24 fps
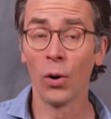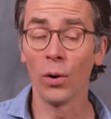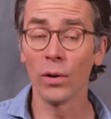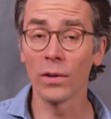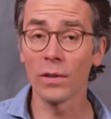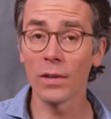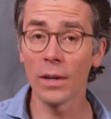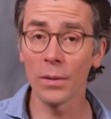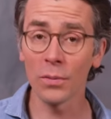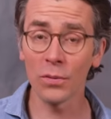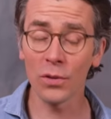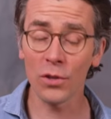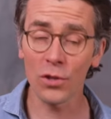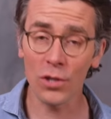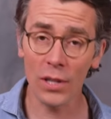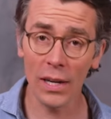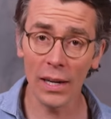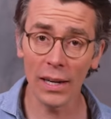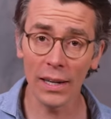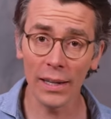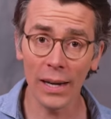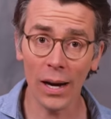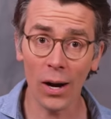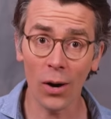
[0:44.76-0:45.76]
Und
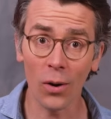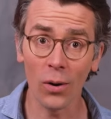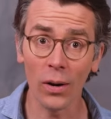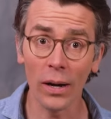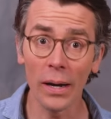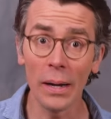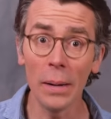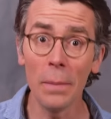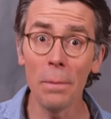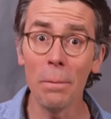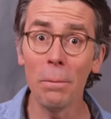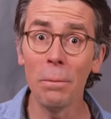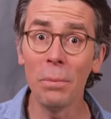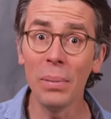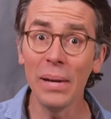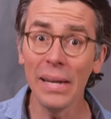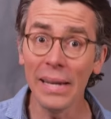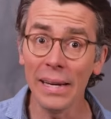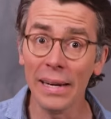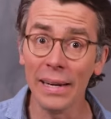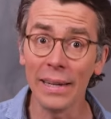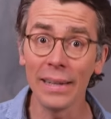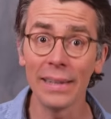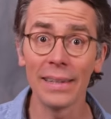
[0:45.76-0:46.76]
selbstverständlich auch in
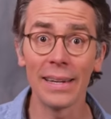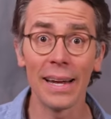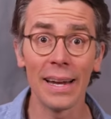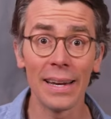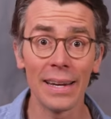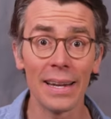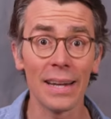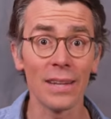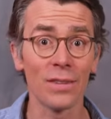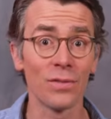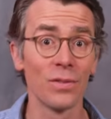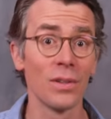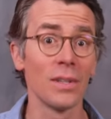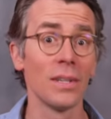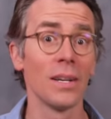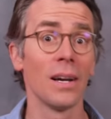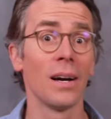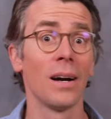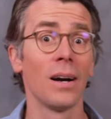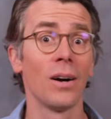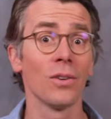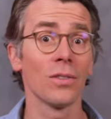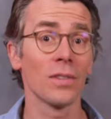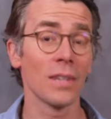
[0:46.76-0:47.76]
Bier, denn das wird
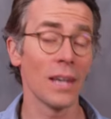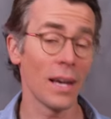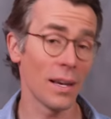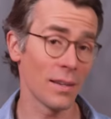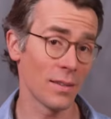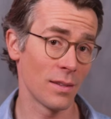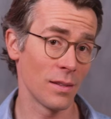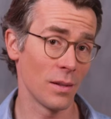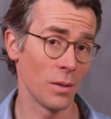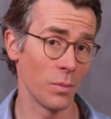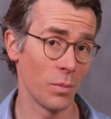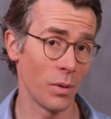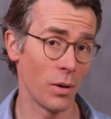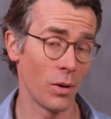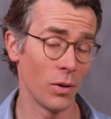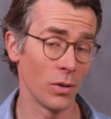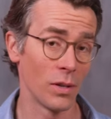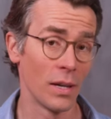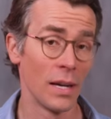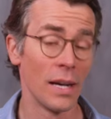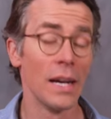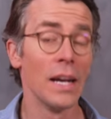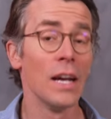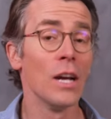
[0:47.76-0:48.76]
ja aus Gerste gebraut.
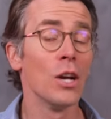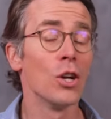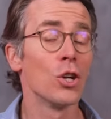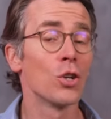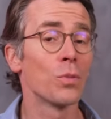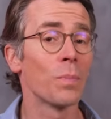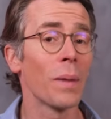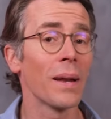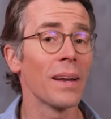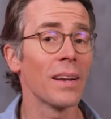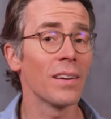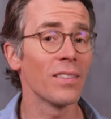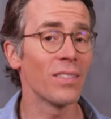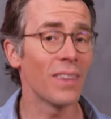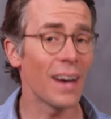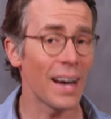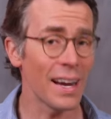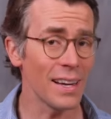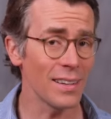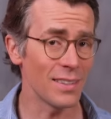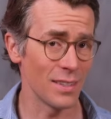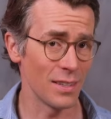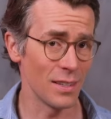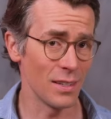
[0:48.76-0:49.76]

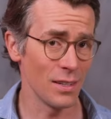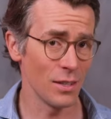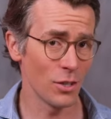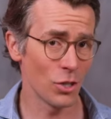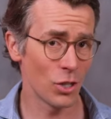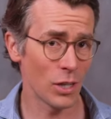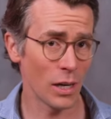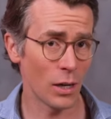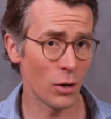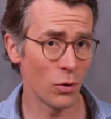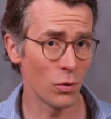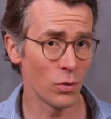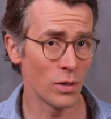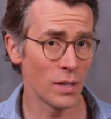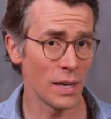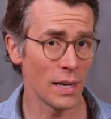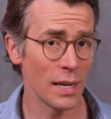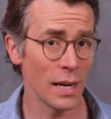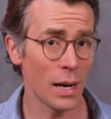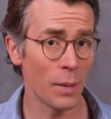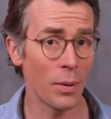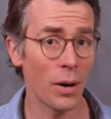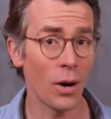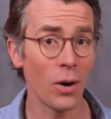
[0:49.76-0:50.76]
Spannenderweise steckt
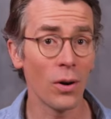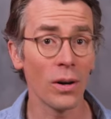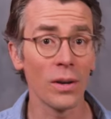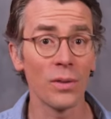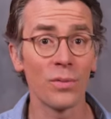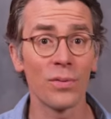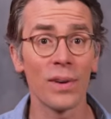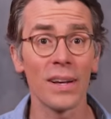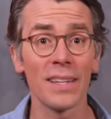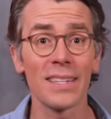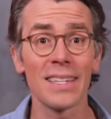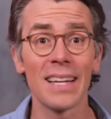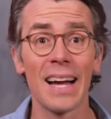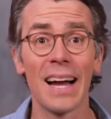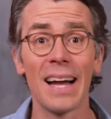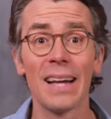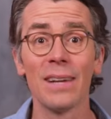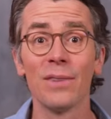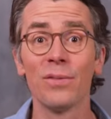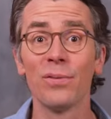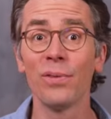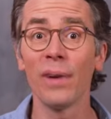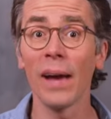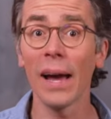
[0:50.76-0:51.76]
Gluten aber auch in fast
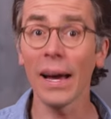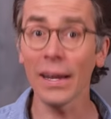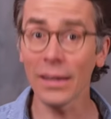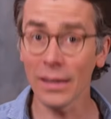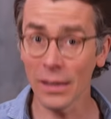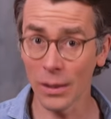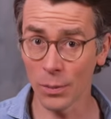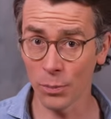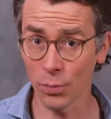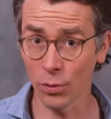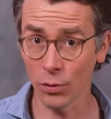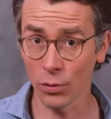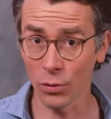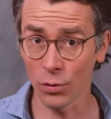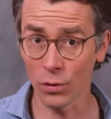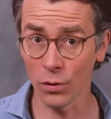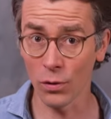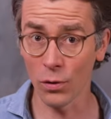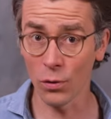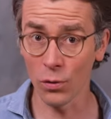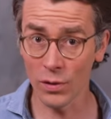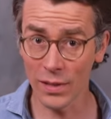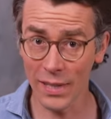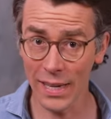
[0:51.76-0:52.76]
allen
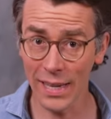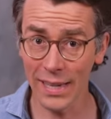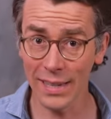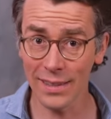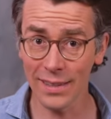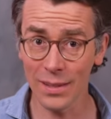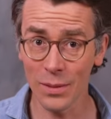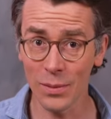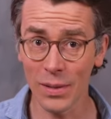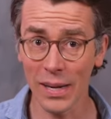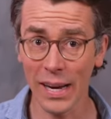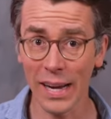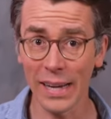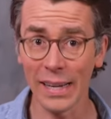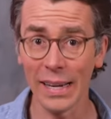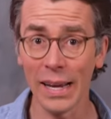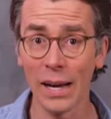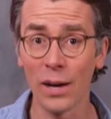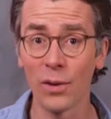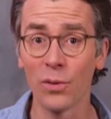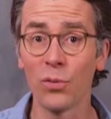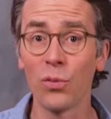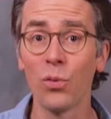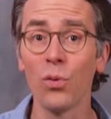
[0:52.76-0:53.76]
Fertigprodukten. Gluten ist nämlich ein
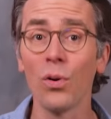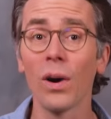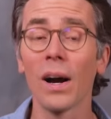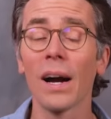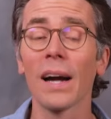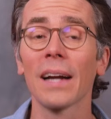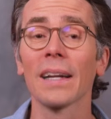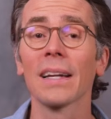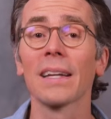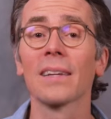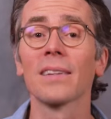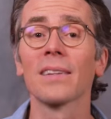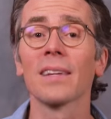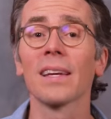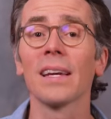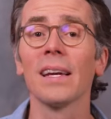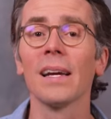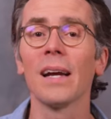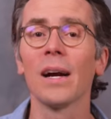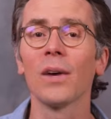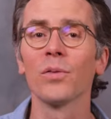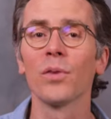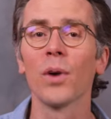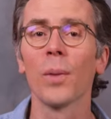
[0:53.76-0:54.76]
hervorragender
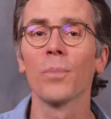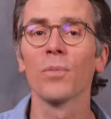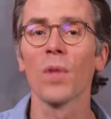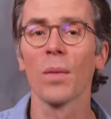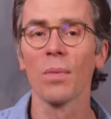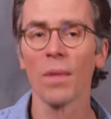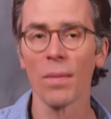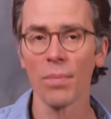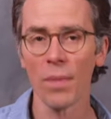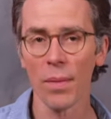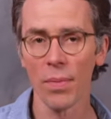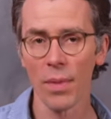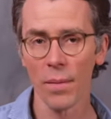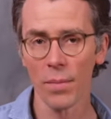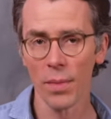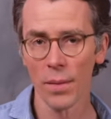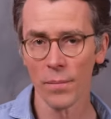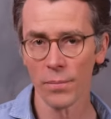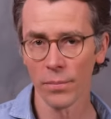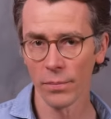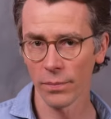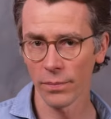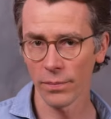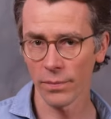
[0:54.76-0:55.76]
Träger für
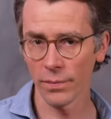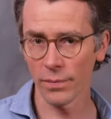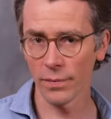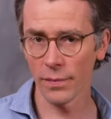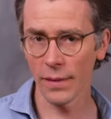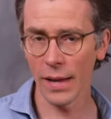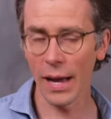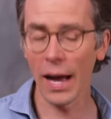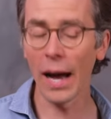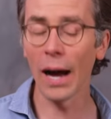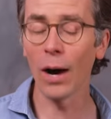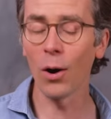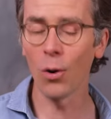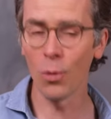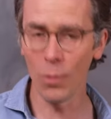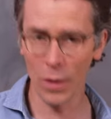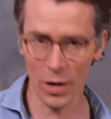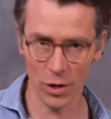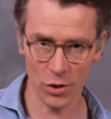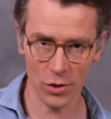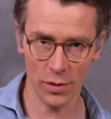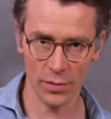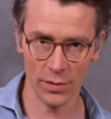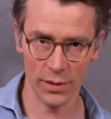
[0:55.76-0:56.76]

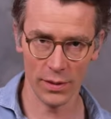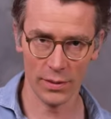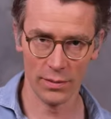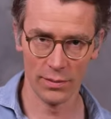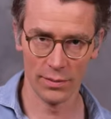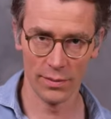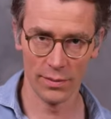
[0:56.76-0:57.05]
Aromastoffe.